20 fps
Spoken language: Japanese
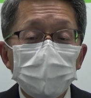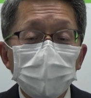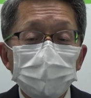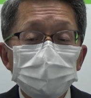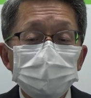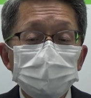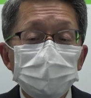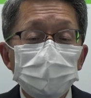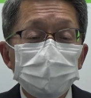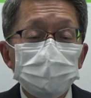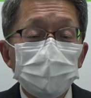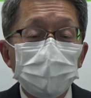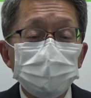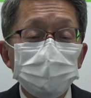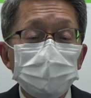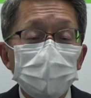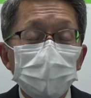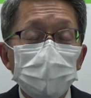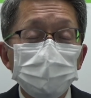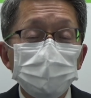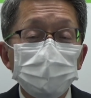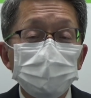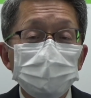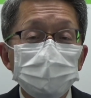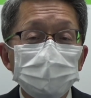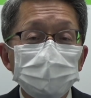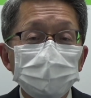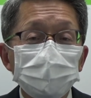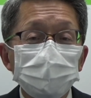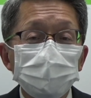感染拡大防
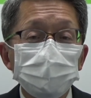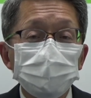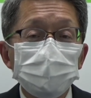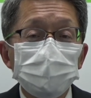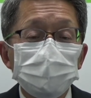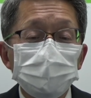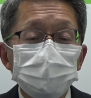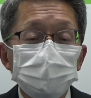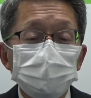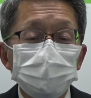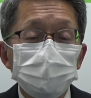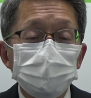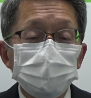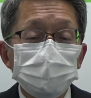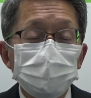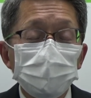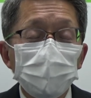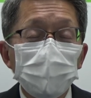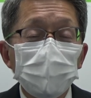止に留意しつつ